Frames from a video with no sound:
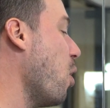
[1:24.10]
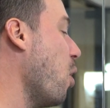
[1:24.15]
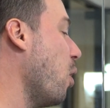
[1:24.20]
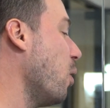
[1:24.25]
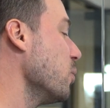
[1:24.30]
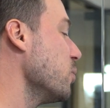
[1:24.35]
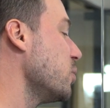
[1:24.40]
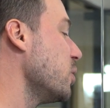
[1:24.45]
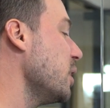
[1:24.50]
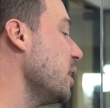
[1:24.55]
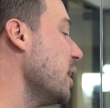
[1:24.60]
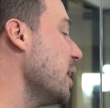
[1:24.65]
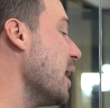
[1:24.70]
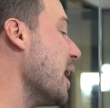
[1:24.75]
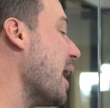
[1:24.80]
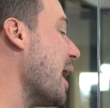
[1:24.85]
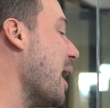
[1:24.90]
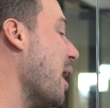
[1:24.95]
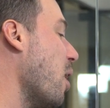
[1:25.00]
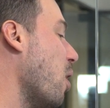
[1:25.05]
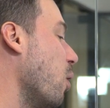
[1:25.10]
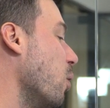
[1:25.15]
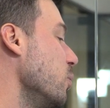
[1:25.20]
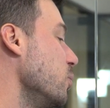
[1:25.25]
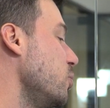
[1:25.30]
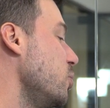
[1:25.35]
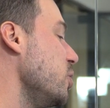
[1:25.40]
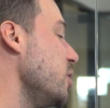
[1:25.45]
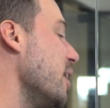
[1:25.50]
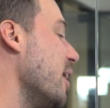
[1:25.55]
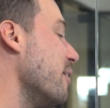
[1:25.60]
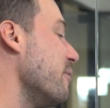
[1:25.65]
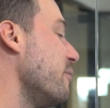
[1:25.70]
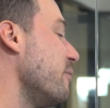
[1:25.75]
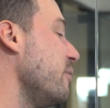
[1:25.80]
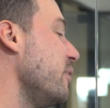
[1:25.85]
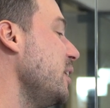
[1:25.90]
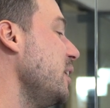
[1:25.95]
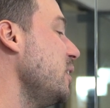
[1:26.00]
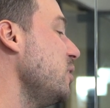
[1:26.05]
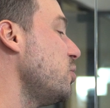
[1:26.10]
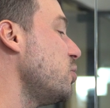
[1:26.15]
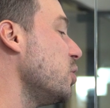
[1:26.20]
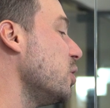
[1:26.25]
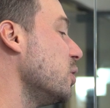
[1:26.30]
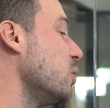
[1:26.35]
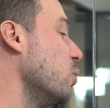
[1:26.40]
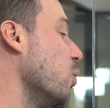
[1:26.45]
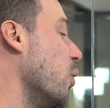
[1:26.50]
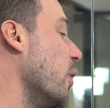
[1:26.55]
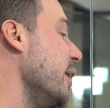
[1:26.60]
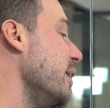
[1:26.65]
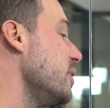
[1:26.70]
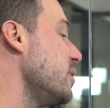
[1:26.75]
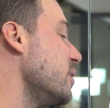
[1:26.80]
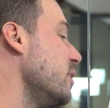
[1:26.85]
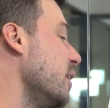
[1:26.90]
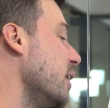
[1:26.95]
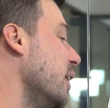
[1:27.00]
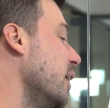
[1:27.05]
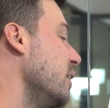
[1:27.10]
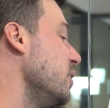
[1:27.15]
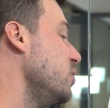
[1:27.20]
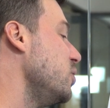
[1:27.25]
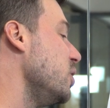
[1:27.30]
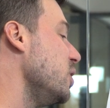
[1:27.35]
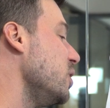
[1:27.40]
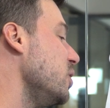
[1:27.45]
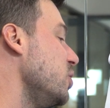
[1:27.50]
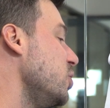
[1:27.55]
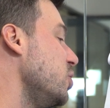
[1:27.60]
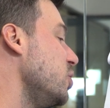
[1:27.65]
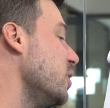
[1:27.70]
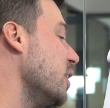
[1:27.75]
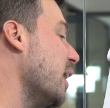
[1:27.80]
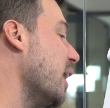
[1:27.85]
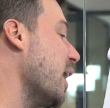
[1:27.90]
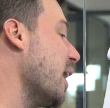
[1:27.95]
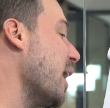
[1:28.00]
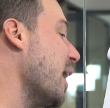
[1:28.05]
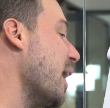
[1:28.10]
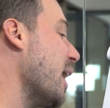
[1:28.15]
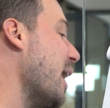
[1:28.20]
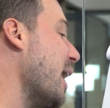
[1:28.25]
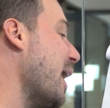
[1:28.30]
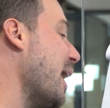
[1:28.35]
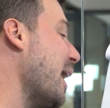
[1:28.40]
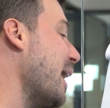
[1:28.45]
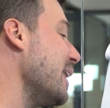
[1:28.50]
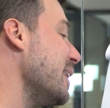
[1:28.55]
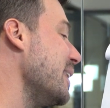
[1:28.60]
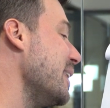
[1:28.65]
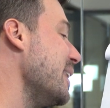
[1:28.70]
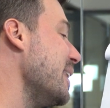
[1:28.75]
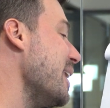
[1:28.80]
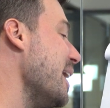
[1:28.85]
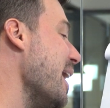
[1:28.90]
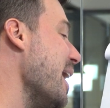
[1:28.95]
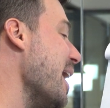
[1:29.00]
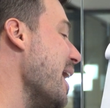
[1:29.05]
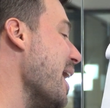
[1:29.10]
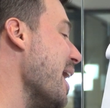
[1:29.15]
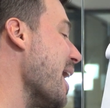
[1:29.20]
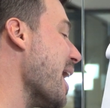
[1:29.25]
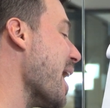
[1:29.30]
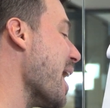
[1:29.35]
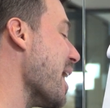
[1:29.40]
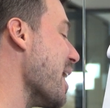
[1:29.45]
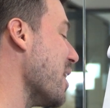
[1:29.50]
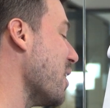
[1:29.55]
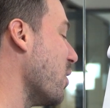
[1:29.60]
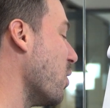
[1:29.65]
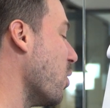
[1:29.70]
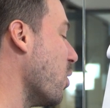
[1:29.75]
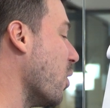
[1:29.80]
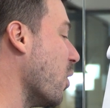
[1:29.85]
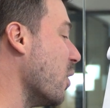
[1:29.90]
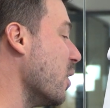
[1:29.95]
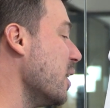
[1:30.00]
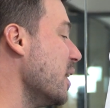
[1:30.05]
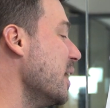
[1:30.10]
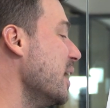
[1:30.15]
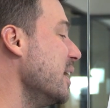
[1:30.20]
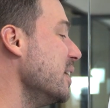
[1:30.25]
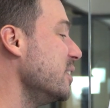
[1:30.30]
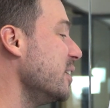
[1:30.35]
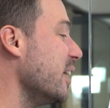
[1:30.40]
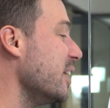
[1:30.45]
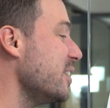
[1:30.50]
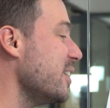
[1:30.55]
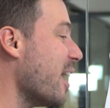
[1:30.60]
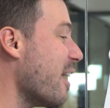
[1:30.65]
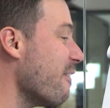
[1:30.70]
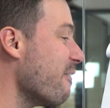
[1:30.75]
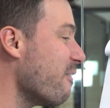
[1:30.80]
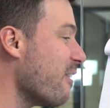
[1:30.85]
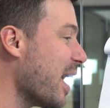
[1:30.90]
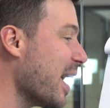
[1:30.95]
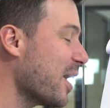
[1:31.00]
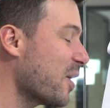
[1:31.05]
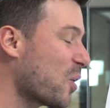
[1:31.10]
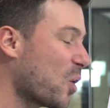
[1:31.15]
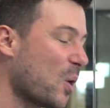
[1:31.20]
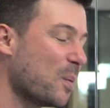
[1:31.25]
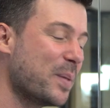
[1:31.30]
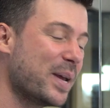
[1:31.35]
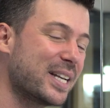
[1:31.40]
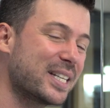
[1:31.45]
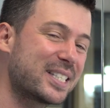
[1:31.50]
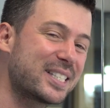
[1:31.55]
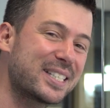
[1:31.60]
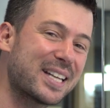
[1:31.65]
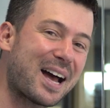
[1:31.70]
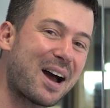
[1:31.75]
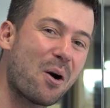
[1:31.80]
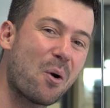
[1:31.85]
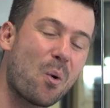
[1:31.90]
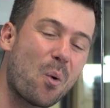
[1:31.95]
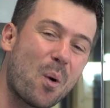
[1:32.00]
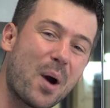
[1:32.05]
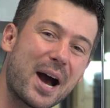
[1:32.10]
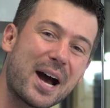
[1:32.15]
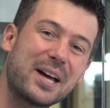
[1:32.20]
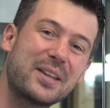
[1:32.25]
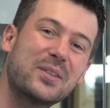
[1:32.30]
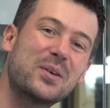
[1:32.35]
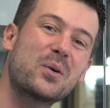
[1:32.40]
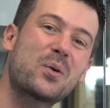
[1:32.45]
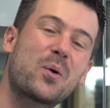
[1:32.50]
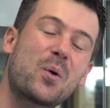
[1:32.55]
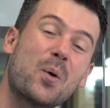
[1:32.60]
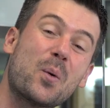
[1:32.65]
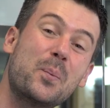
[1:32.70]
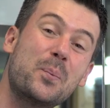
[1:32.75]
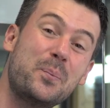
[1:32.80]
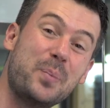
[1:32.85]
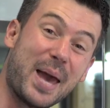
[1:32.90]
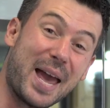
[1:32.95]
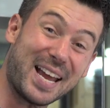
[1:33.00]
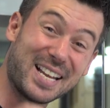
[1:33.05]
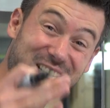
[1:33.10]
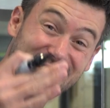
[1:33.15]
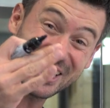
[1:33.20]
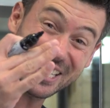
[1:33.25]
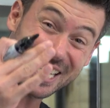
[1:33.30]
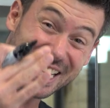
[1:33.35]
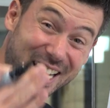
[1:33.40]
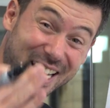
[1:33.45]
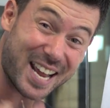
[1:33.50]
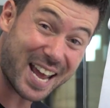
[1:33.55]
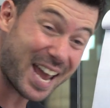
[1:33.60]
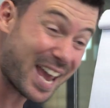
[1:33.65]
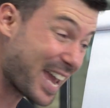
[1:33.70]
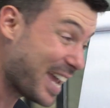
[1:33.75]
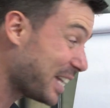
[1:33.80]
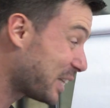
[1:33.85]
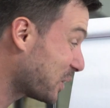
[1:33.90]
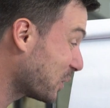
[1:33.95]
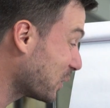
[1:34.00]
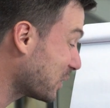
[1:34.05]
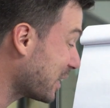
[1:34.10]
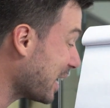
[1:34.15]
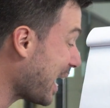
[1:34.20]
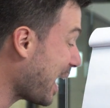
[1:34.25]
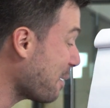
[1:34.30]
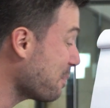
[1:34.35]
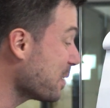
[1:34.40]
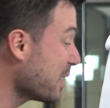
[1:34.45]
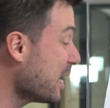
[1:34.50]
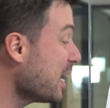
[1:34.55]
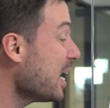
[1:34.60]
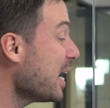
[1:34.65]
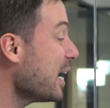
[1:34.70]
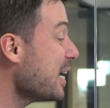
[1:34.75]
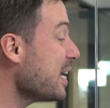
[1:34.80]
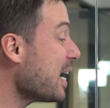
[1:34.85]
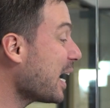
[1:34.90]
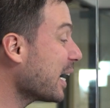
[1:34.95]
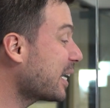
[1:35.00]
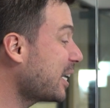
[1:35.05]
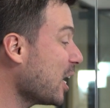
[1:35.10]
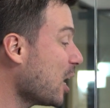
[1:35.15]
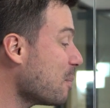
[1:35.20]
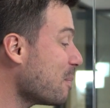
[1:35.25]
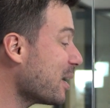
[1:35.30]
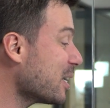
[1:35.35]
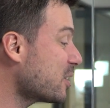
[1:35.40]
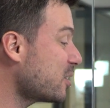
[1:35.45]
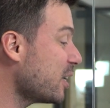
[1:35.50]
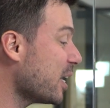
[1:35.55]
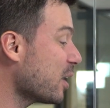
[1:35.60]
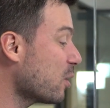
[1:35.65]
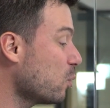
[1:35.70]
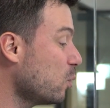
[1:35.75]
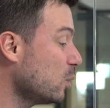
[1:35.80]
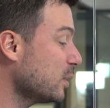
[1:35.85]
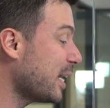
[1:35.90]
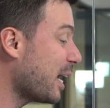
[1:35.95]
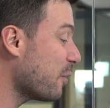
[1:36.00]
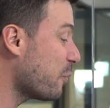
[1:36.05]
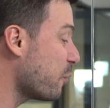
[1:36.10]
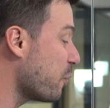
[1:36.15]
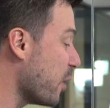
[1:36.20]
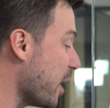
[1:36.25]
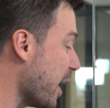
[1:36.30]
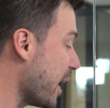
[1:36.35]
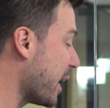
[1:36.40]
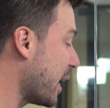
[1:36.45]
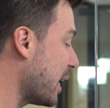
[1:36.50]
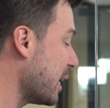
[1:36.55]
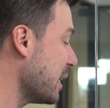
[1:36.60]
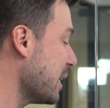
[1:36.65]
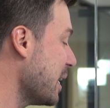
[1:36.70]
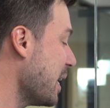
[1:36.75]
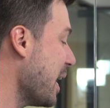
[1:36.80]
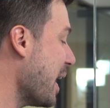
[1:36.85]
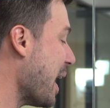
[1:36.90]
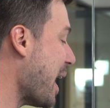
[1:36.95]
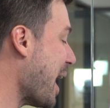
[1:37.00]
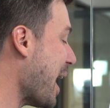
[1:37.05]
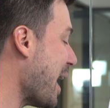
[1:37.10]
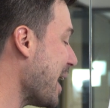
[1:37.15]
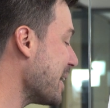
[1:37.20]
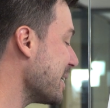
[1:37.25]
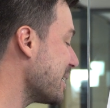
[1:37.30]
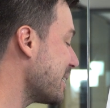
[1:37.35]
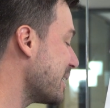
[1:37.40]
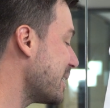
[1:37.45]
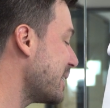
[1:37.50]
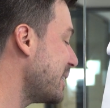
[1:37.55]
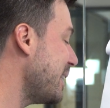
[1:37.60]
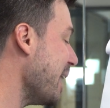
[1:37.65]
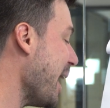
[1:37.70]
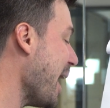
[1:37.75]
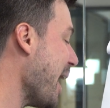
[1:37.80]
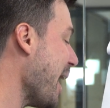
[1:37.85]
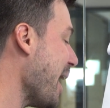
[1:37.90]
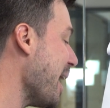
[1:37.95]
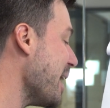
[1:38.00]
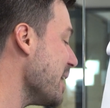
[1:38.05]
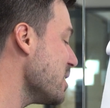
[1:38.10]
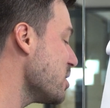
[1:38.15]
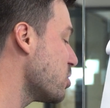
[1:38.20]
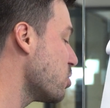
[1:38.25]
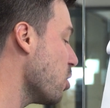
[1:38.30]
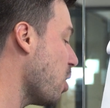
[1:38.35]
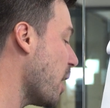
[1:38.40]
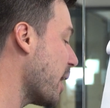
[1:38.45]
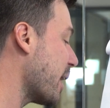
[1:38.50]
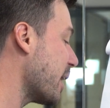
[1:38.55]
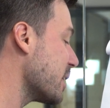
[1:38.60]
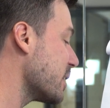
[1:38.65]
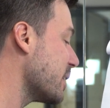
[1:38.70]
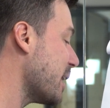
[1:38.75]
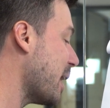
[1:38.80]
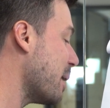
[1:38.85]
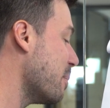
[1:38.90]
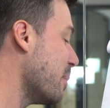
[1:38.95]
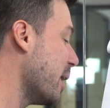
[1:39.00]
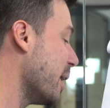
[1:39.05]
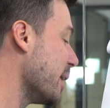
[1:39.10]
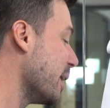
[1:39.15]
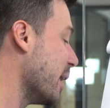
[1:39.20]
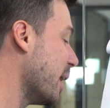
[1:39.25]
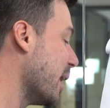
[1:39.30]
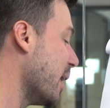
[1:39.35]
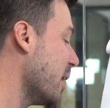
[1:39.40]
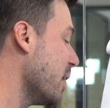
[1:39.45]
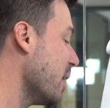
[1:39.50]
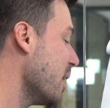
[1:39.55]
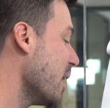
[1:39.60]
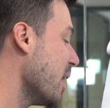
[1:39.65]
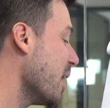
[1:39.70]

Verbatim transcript: 11 ao dia 22 de janeiro. Você já vai começar o ano com o pé direito, tá? E aqui é uma segunda-feira, às 10 horas da manhã,